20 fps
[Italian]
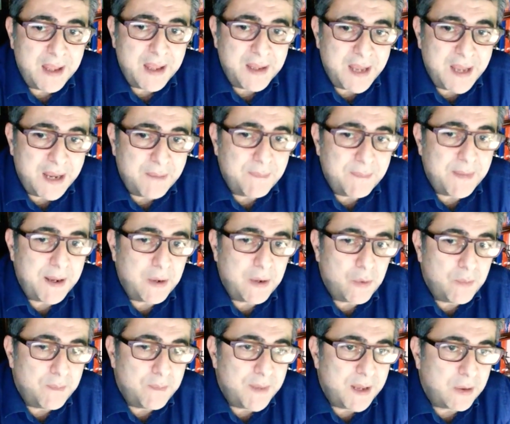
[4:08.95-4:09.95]
di almeno
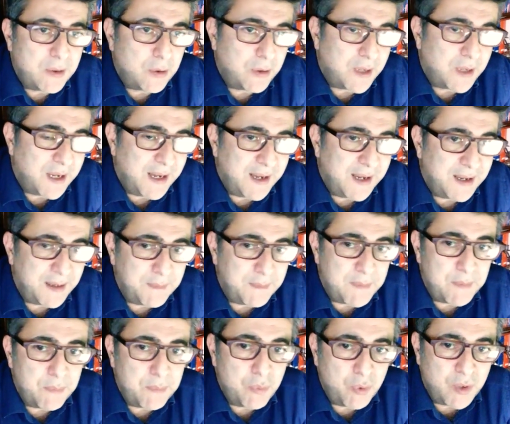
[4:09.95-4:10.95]
un metro tra le
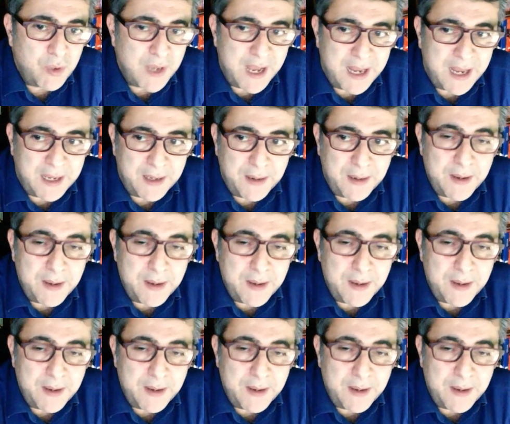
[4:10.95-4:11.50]
rime buccali,